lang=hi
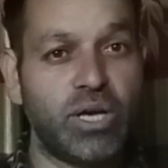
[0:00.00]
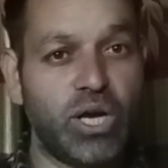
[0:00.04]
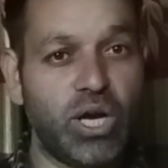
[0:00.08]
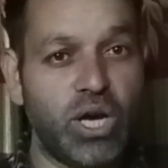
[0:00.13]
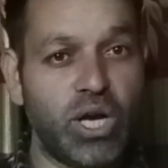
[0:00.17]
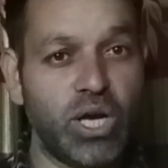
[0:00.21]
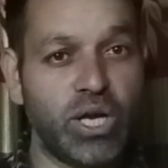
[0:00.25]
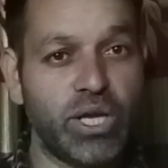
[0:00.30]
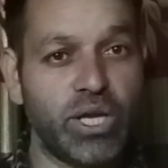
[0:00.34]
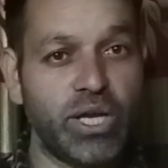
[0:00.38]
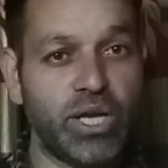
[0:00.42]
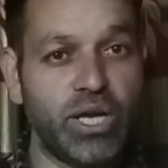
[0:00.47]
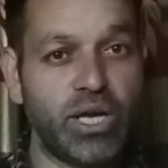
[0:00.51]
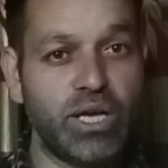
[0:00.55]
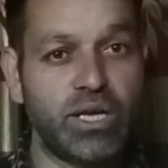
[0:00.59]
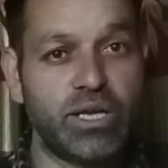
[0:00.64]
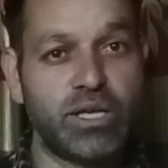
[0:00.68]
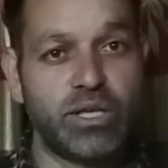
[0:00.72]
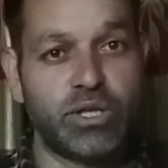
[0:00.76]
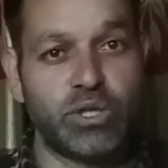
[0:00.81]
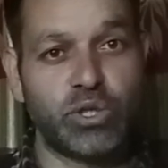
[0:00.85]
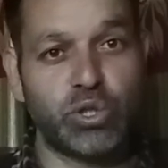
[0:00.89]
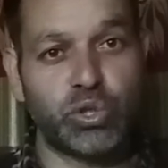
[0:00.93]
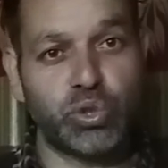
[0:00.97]
आगरा
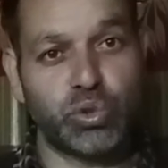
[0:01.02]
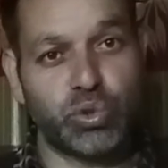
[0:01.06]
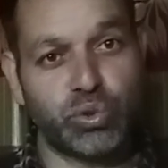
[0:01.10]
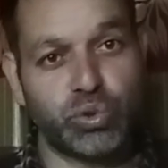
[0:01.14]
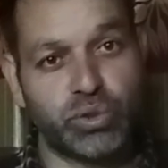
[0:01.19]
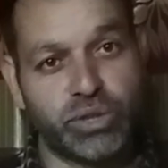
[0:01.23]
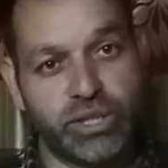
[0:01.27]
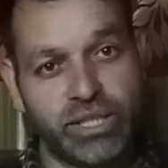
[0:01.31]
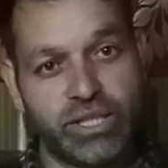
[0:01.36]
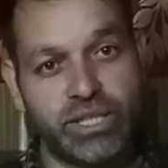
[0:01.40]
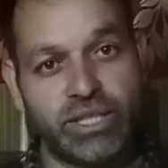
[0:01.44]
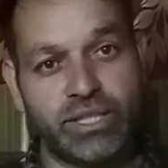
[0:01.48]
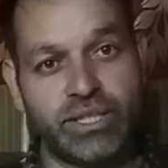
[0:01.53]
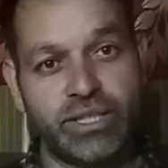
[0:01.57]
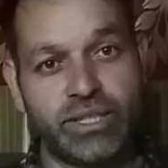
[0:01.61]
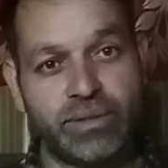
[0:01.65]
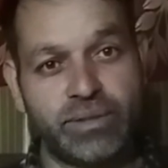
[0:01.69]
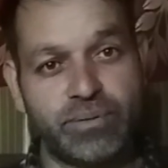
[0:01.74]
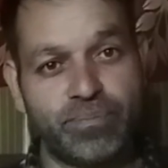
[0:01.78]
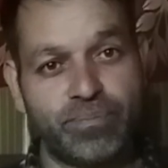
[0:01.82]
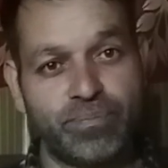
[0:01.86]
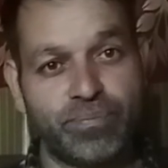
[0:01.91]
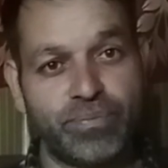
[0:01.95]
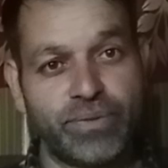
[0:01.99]
टू दिल्ली
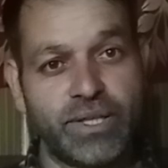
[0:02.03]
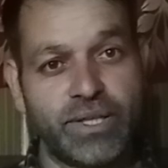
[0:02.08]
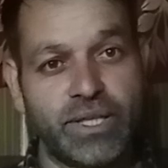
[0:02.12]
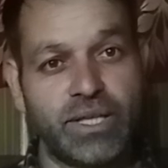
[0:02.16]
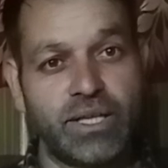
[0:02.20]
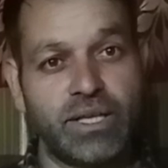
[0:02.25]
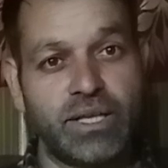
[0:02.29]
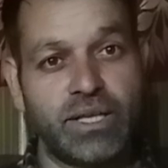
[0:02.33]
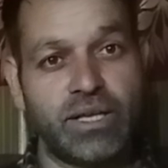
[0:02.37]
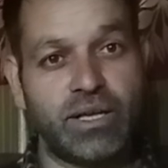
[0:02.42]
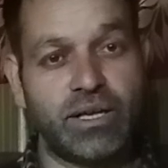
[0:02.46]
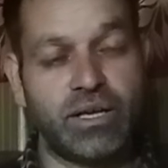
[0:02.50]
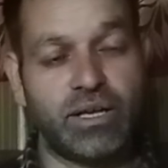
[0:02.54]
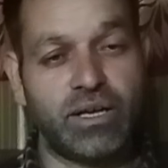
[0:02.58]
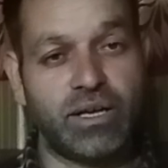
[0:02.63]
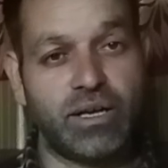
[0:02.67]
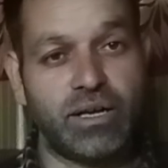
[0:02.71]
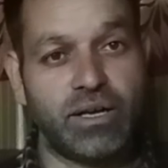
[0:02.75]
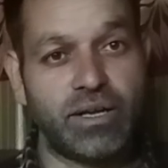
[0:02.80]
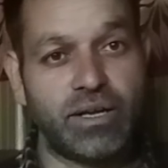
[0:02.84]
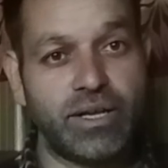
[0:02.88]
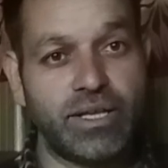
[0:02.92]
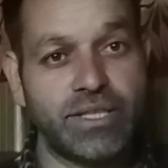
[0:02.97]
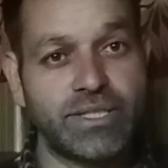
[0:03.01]

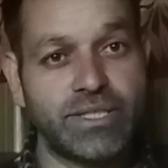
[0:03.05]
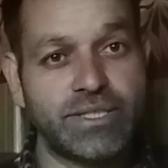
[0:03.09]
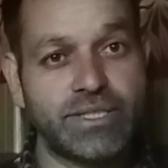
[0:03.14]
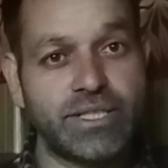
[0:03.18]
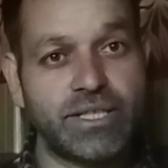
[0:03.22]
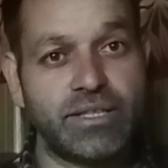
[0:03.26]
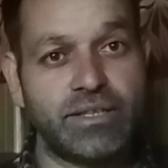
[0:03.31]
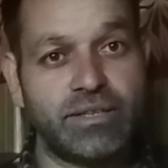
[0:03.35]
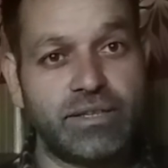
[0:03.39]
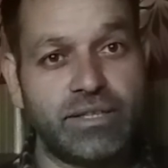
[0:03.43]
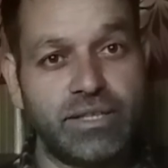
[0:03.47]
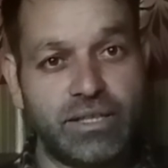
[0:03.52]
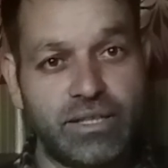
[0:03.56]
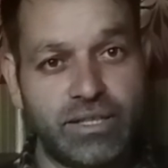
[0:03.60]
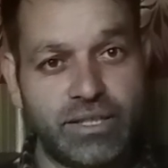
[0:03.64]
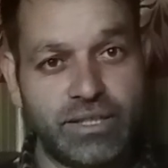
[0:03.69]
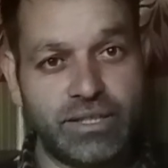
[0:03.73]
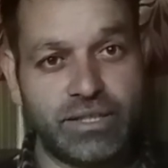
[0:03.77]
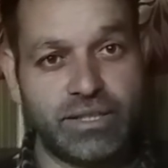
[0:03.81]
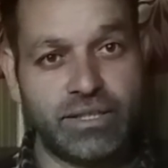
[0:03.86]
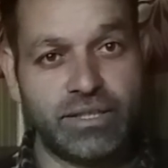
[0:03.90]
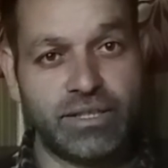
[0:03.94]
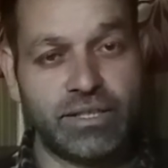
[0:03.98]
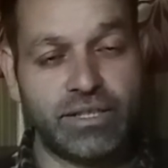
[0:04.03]
आगरा से दिल्ली
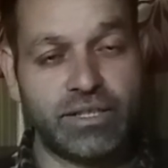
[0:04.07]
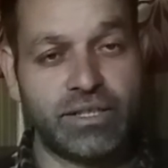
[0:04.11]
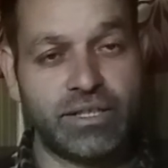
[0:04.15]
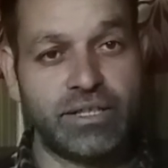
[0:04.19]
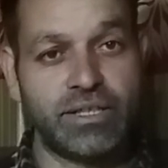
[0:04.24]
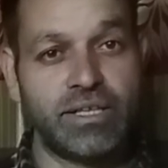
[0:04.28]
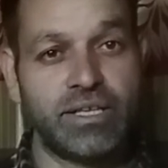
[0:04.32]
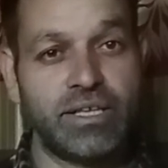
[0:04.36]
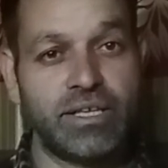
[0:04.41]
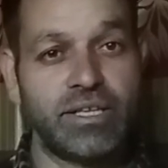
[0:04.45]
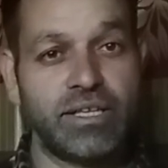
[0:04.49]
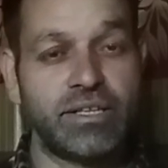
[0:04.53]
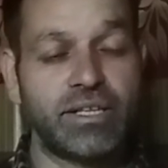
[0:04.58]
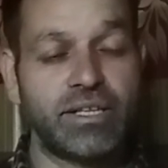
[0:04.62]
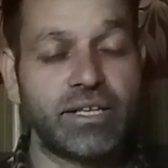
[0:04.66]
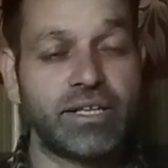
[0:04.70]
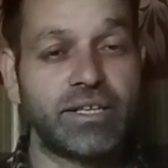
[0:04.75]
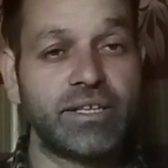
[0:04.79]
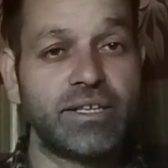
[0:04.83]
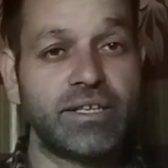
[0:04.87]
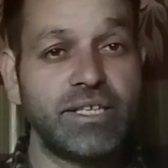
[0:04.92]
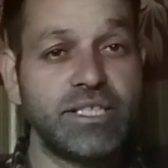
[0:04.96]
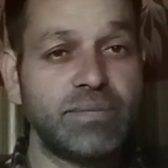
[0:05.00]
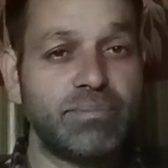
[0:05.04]
तक तो
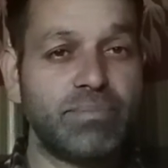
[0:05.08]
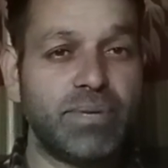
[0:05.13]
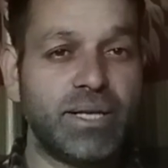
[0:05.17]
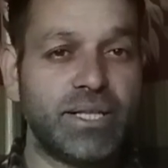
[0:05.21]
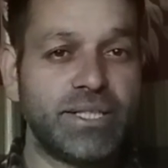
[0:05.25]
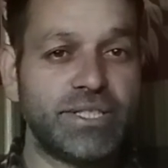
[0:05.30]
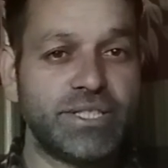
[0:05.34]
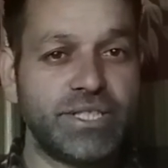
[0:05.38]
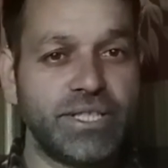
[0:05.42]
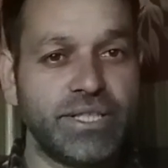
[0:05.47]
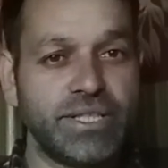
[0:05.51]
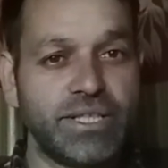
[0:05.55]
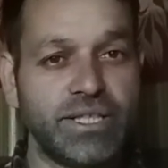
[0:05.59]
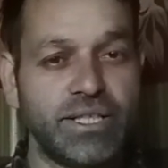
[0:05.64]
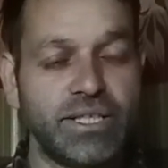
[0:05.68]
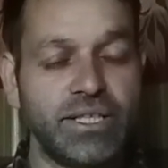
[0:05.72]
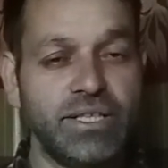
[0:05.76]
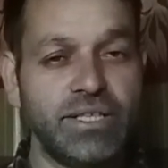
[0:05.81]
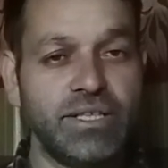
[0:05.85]
किस बादशाह ने